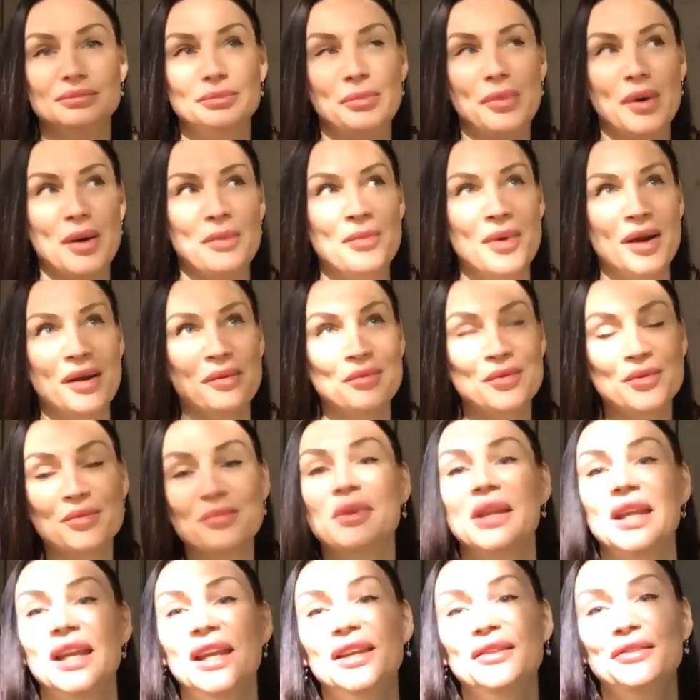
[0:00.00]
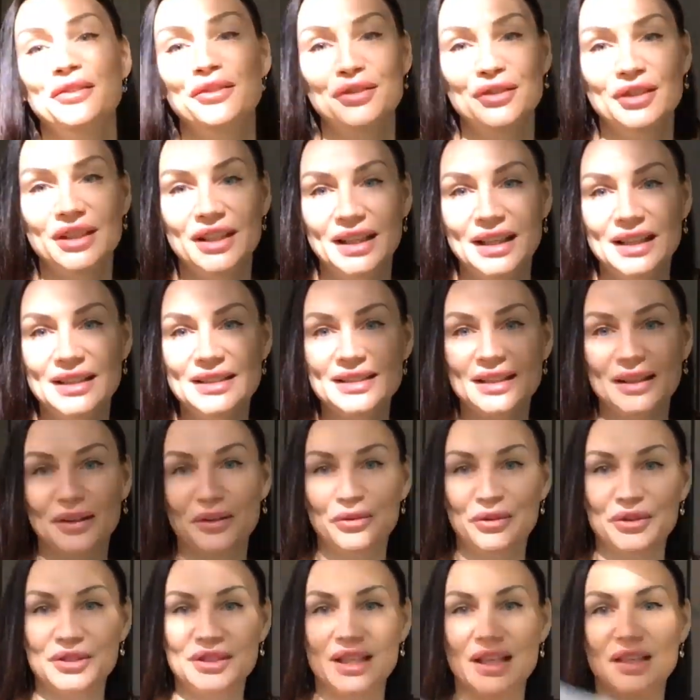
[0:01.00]
по моему мнению, есть
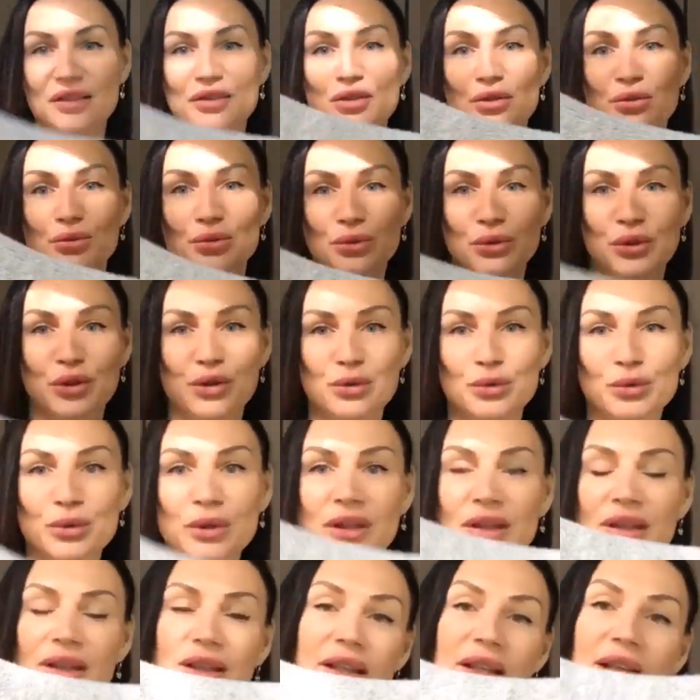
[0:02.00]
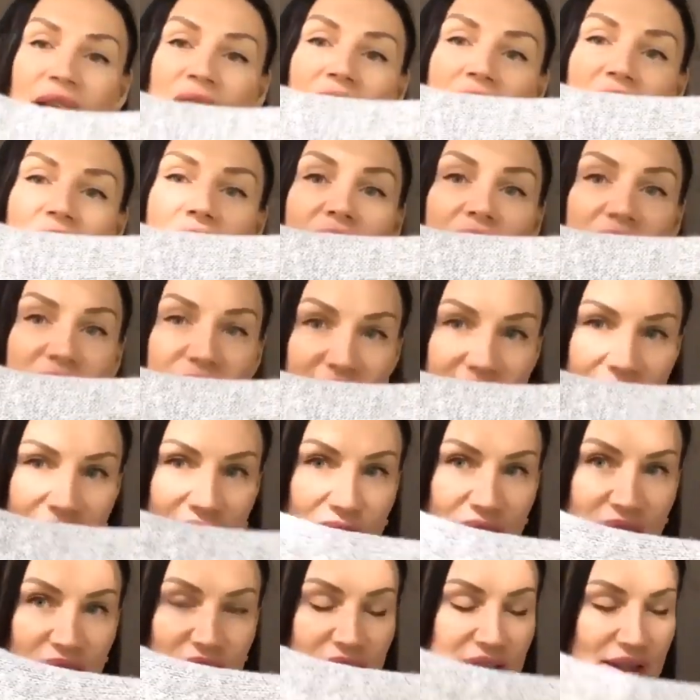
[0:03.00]
такой, знаете, уютный
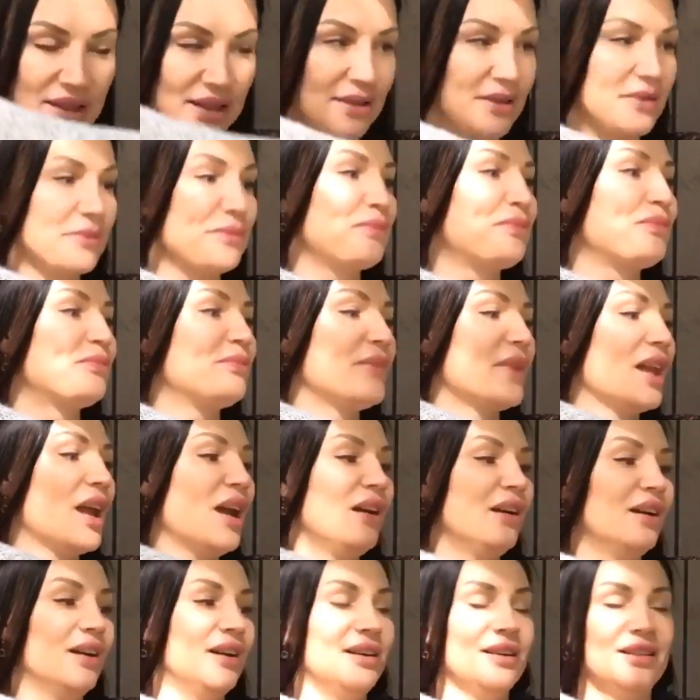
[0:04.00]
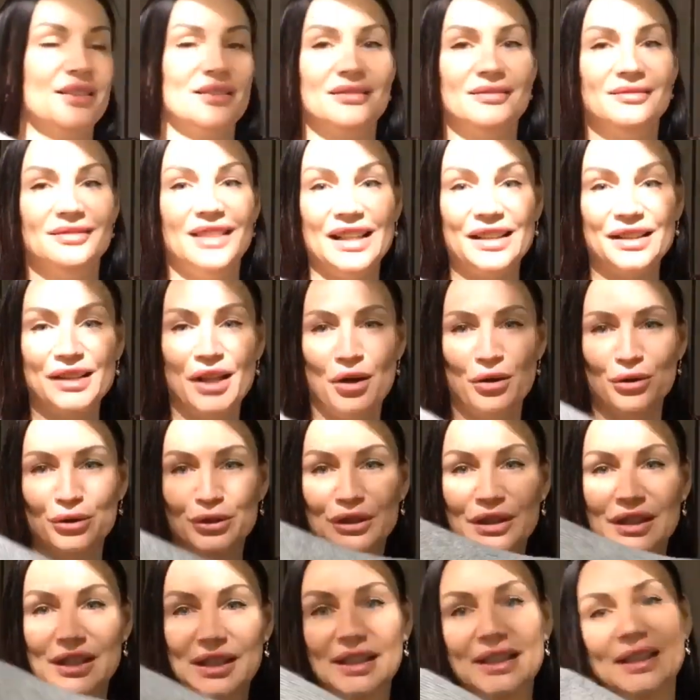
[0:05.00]
свитер – а, когда
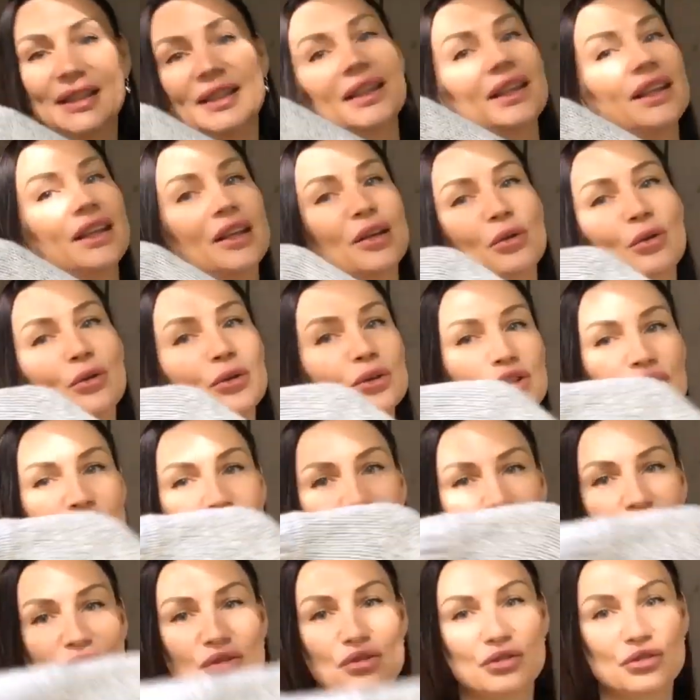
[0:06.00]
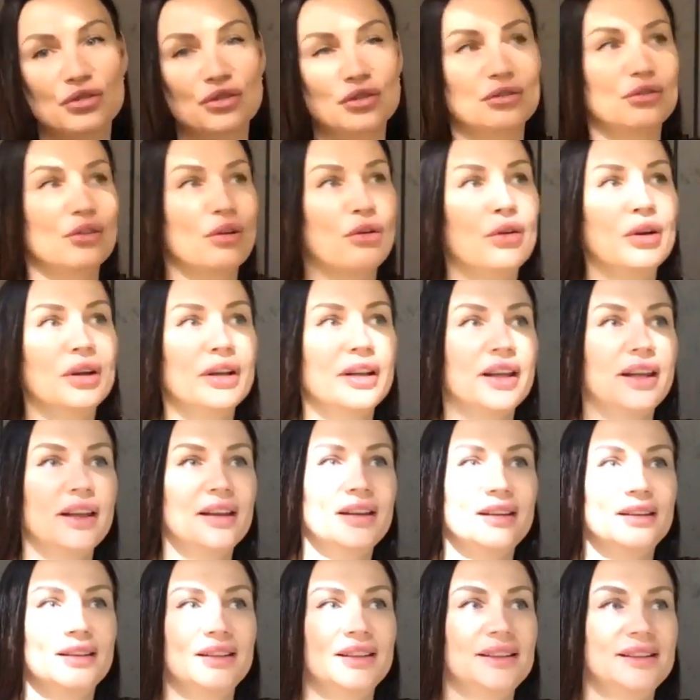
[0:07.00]
он длинный, очень-очень
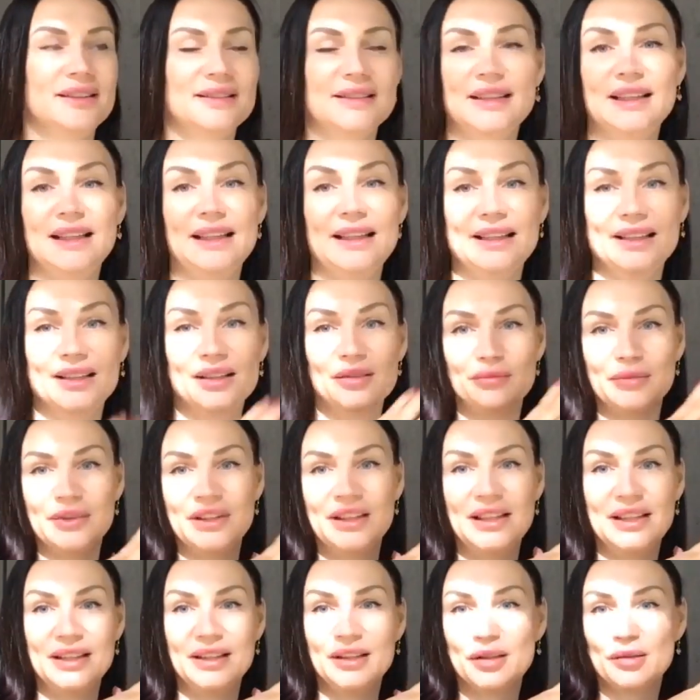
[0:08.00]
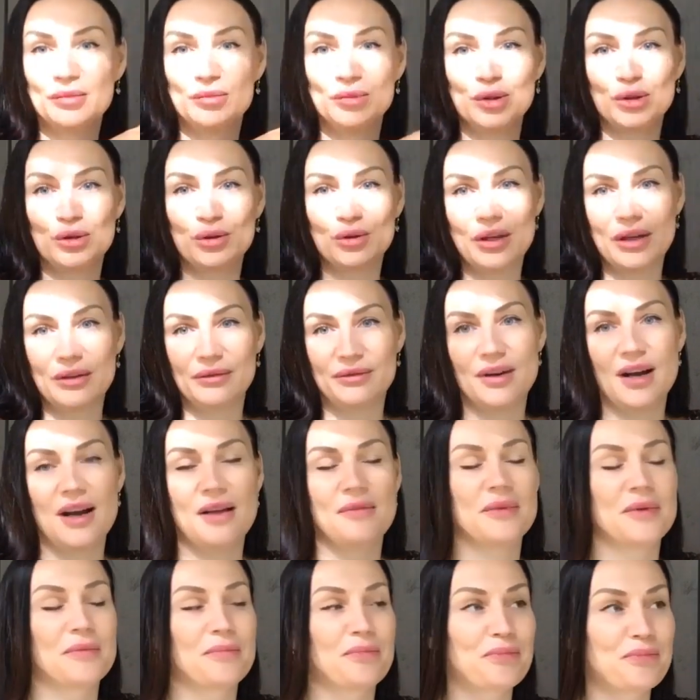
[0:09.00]
широкий и с длинными-длинными
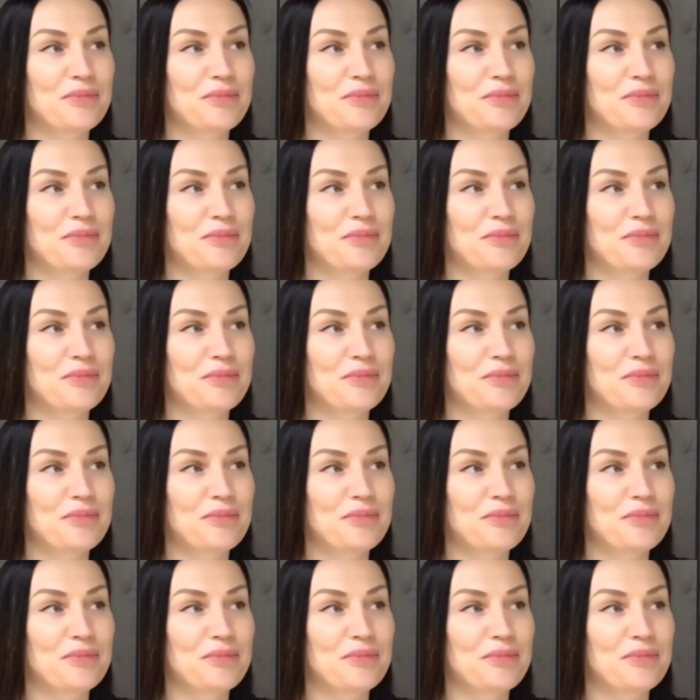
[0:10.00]
рукавами.